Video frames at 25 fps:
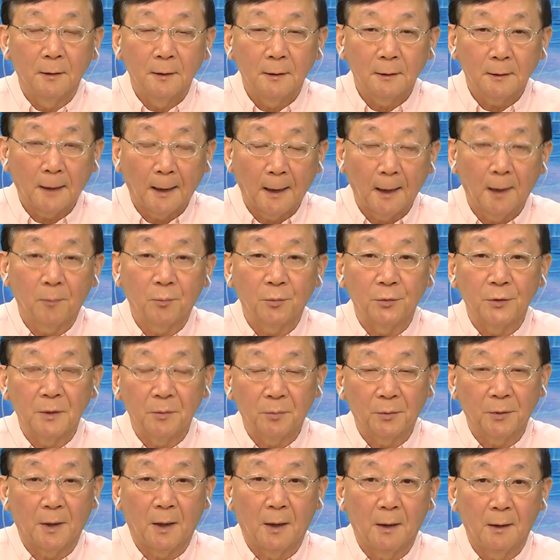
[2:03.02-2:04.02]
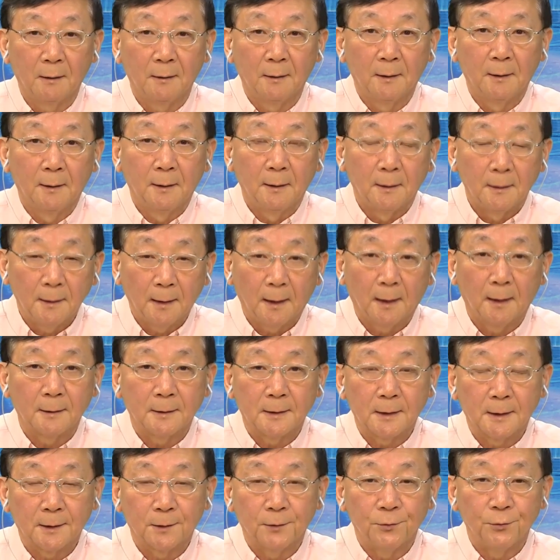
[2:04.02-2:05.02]
他还不依不饶，让
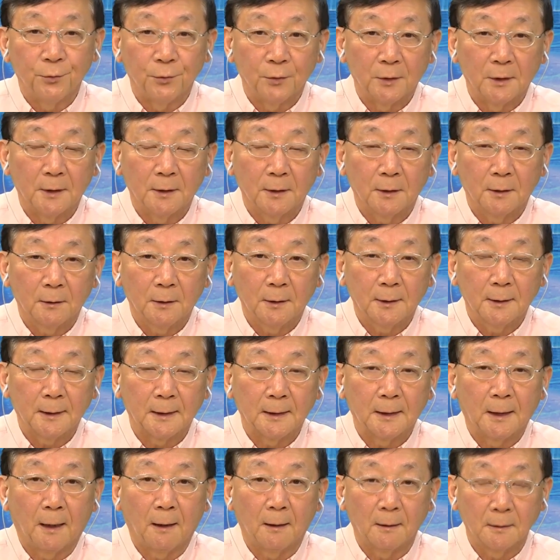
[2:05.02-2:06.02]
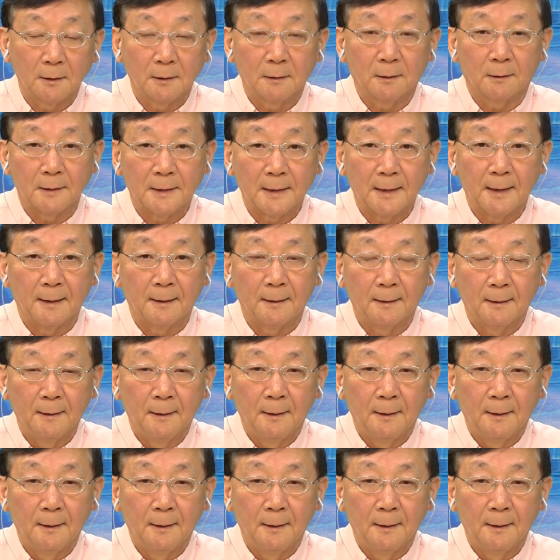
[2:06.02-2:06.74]
这个女的给他儿子道歉。